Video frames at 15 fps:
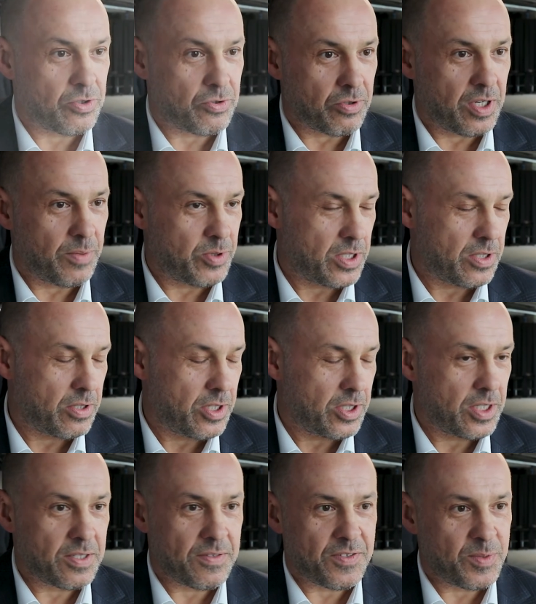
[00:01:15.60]
sztuki przez to też
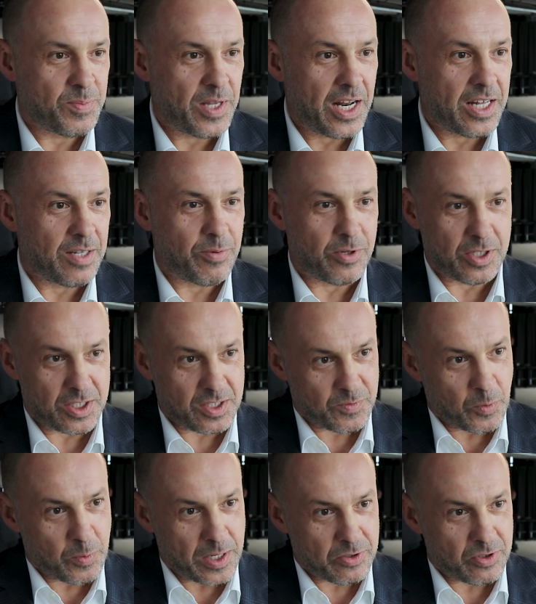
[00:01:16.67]
jest wspierany, ponieważ
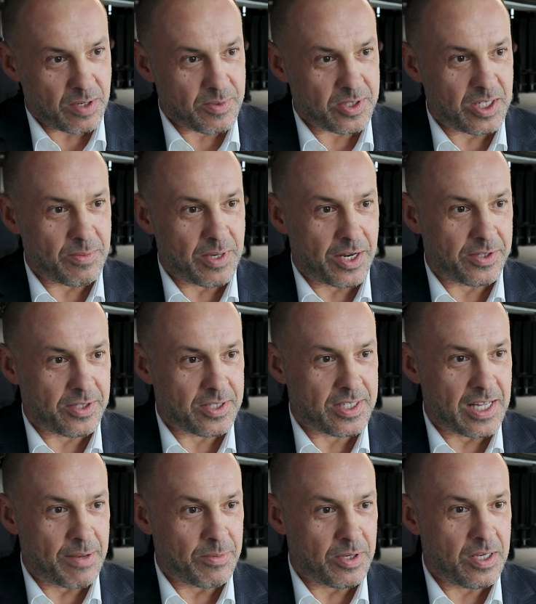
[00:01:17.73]
współpracujemy z tymi
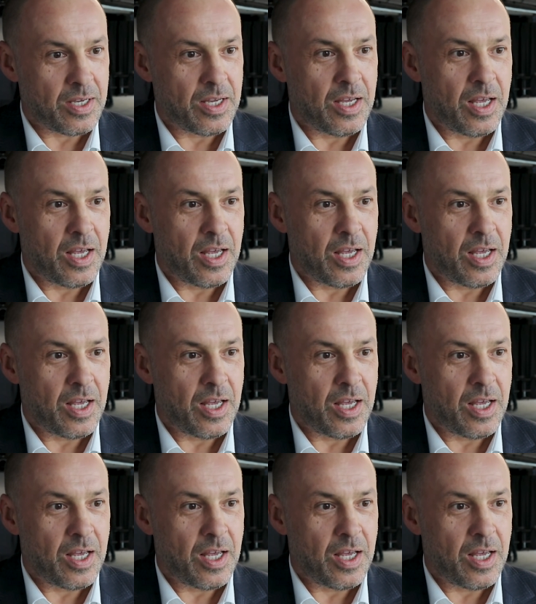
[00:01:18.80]
artystami,